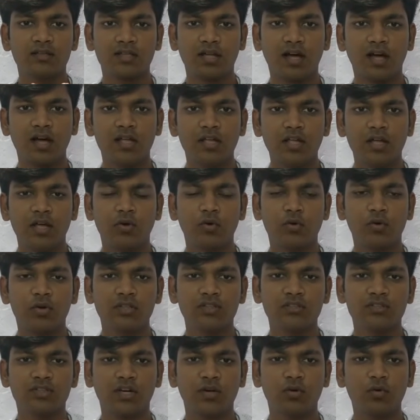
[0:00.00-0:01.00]

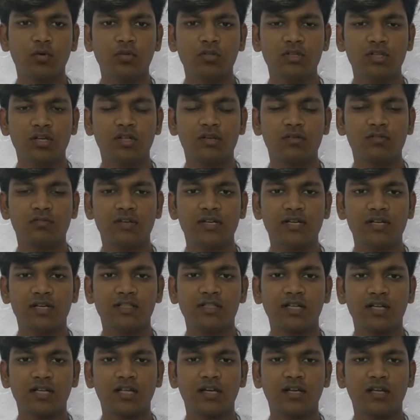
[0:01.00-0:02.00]
தாயாருடைய சகோதரர்
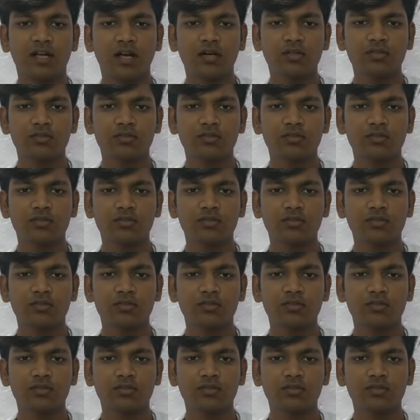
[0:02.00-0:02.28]
வீட்டில் தங்கியிருக்காங்க